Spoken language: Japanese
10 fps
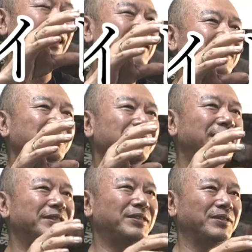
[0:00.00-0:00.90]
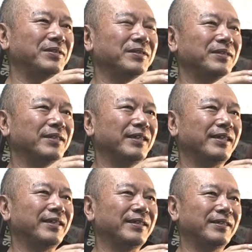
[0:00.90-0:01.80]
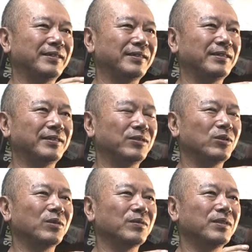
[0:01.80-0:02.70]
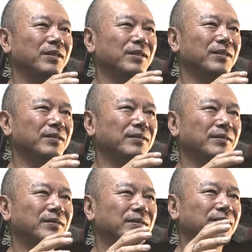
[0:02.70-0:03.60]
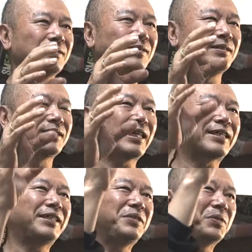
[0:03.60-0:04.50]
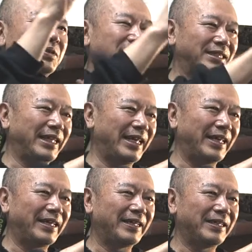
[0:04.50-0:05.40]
相手の選手、の先に落ちて